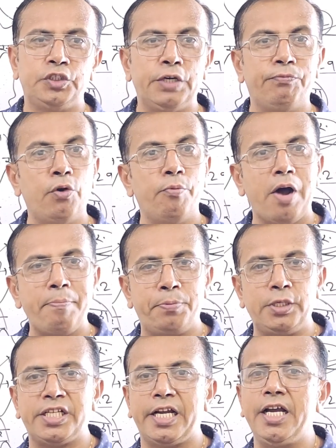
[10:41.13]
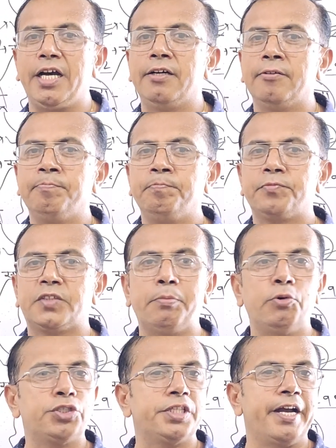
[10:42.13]
जब वो वापस आया
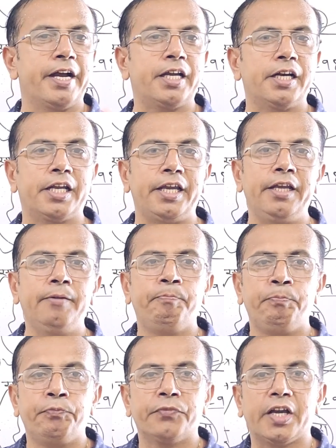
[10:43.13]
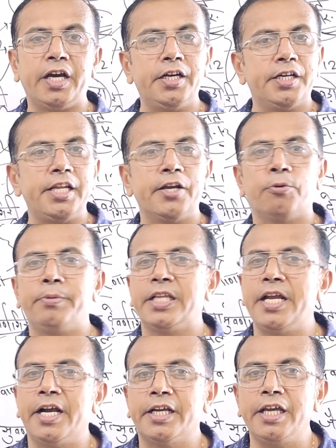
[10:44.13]
तब उसने आकर के कानड़ दे को
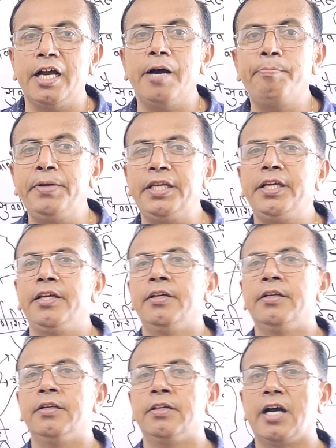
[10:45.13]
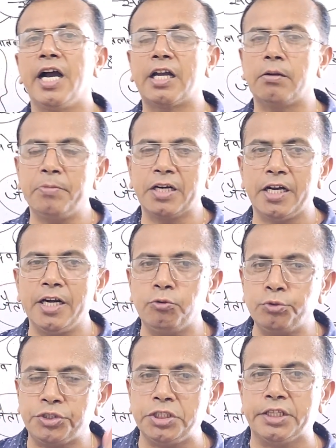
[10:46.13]
बताया कि अभी आक्रमण करना
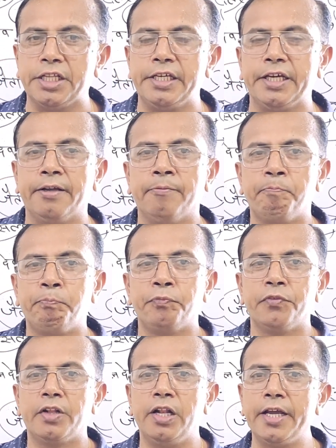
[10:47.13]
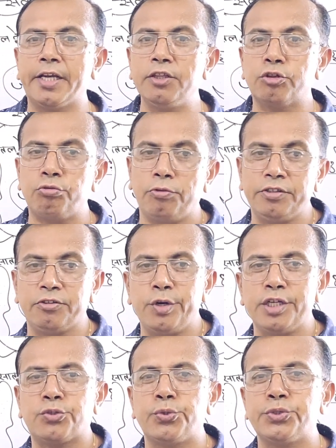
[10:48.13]
उचित नहीं है लेकिन तुरंत
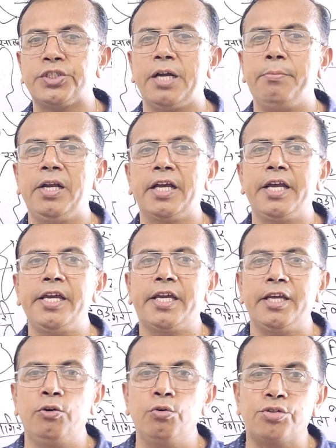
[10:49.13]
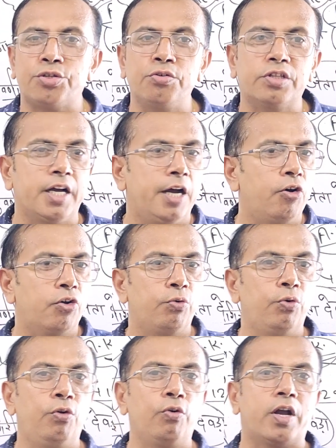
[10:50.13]
उन्हें सूचना मिल गई कि नुसरत खां और
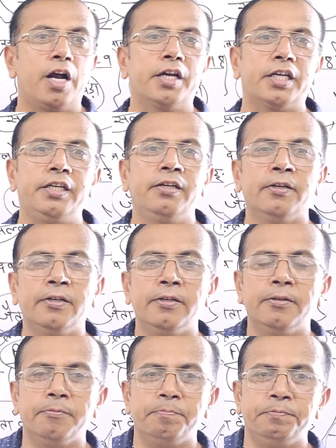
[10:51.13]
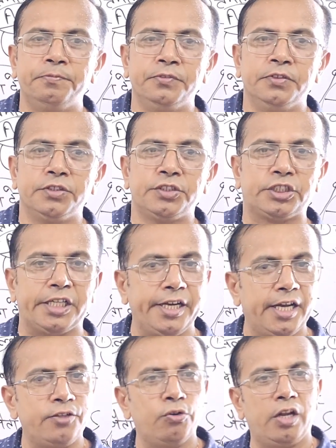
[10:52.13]
उलू खां की
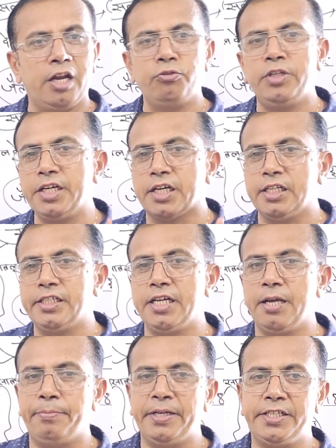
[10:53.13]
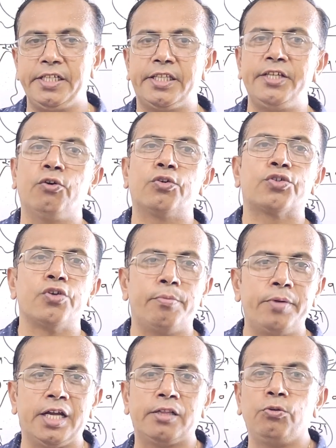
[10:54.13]
सेना जो अलाउद्दीन खिलजी ने भेजी थी और
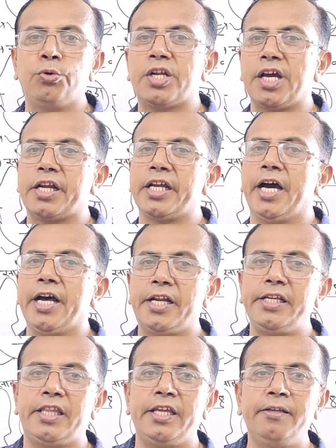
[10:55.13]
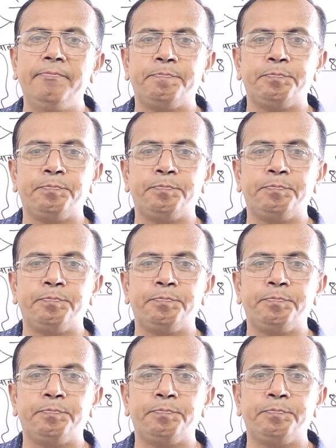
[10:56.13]
सोमनाथ लूट करके आ रही थी